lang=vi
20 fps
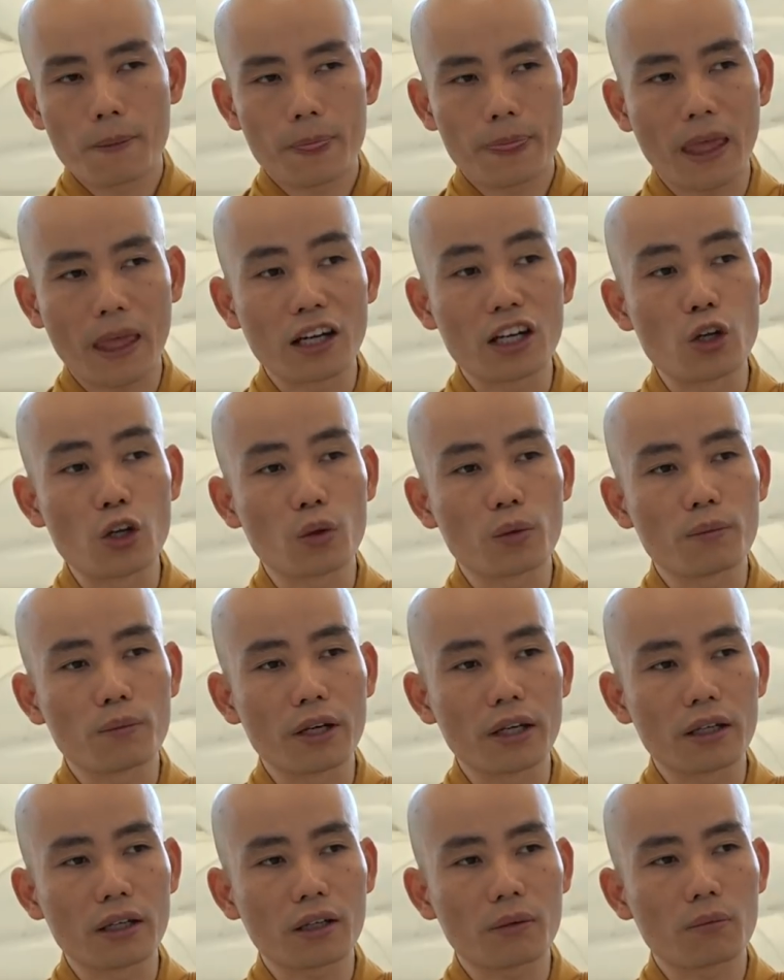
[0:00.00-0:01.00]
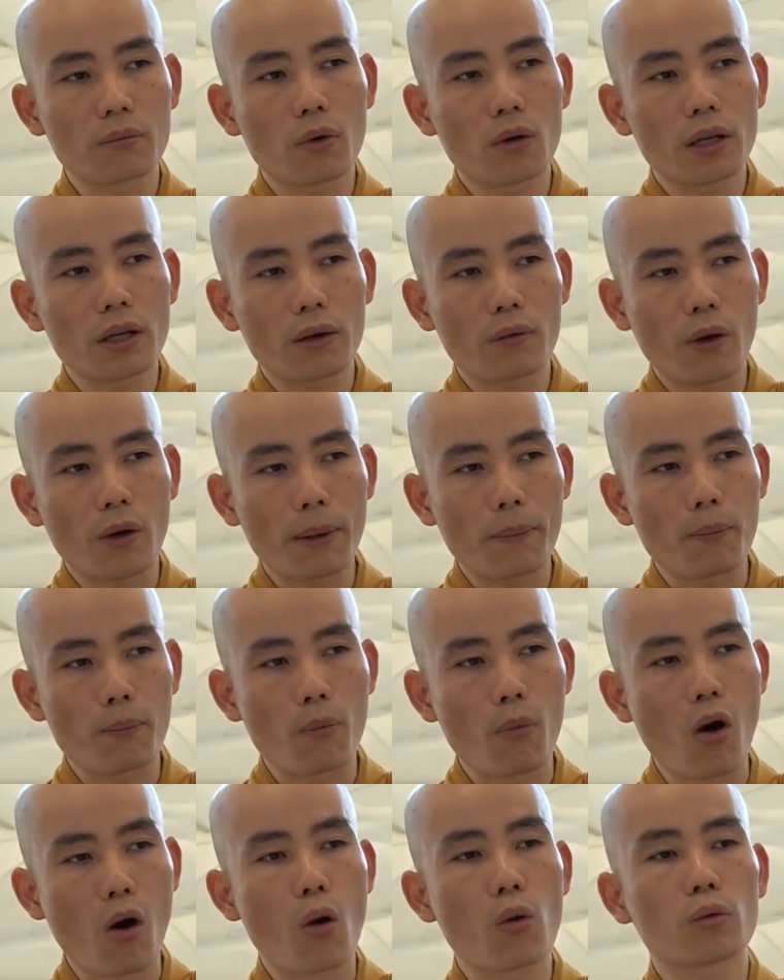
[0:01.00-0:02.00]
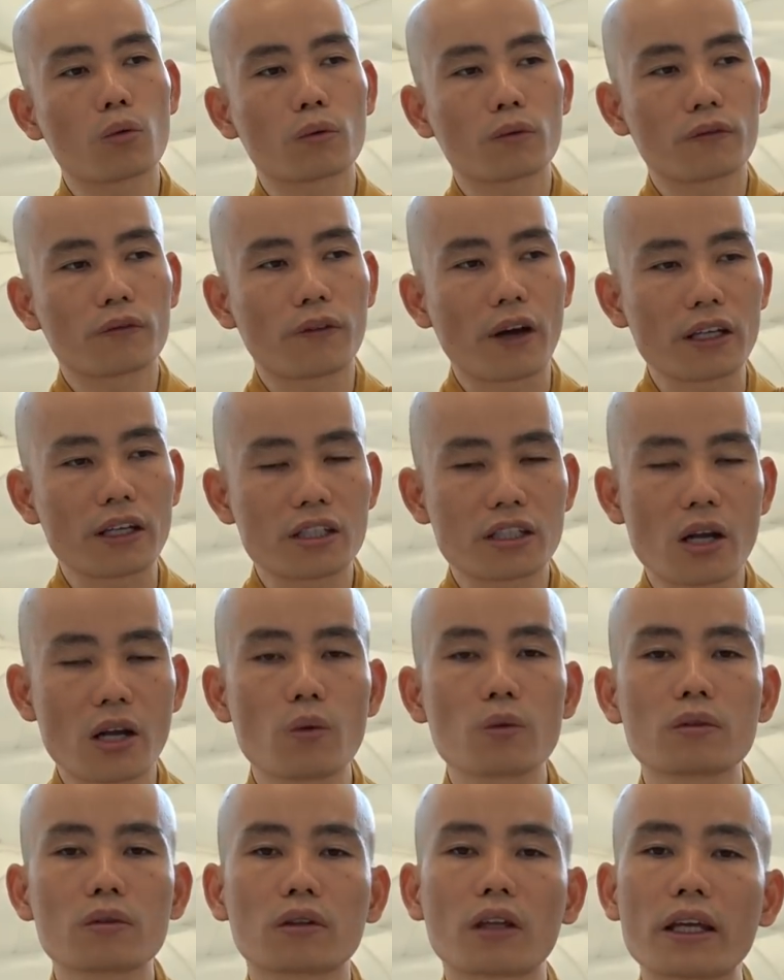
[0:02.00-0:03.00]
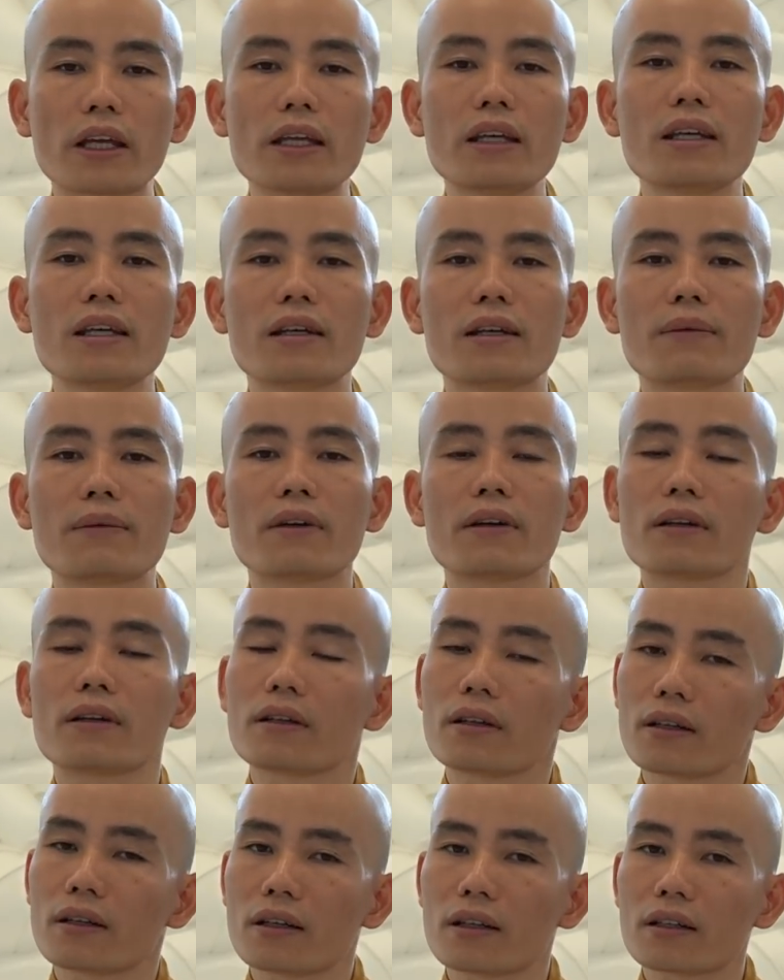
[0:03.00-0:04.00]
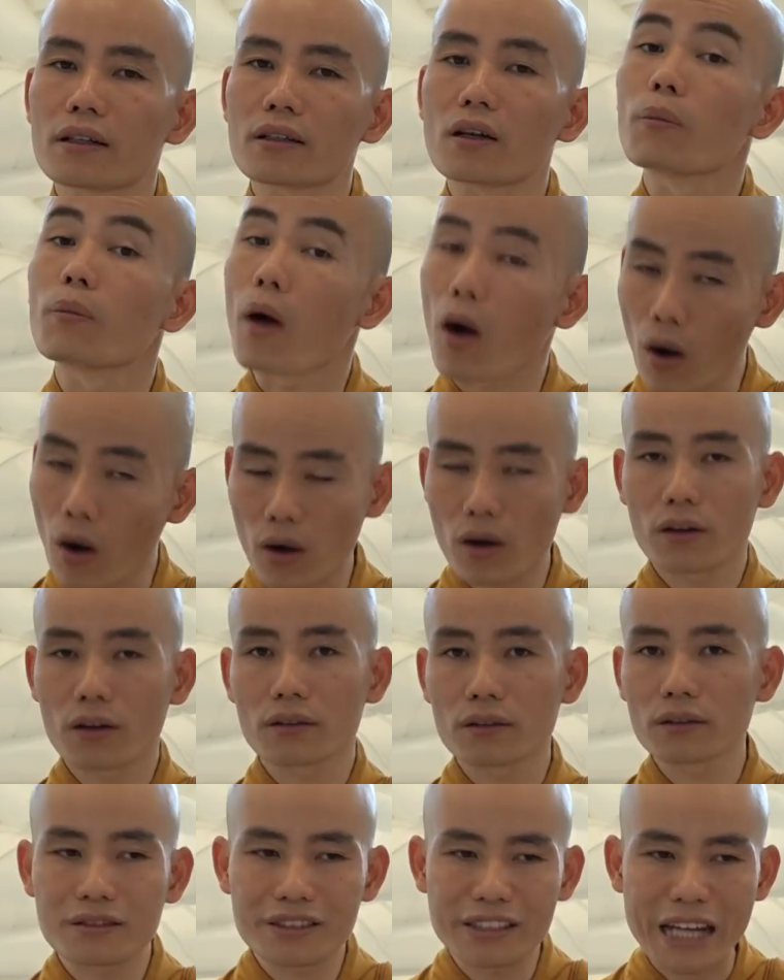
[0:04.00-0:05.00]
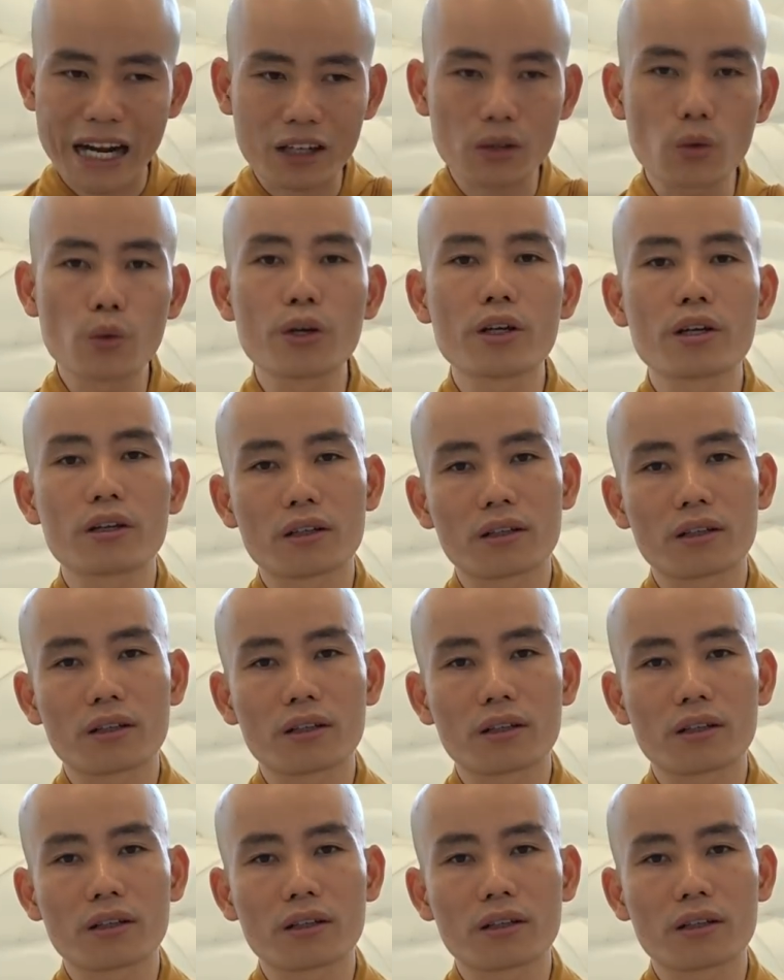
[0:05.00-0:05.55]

tài liệu của Mỹ công bố là khoảng một phẩy sáu tỷ con bò chăn nuôi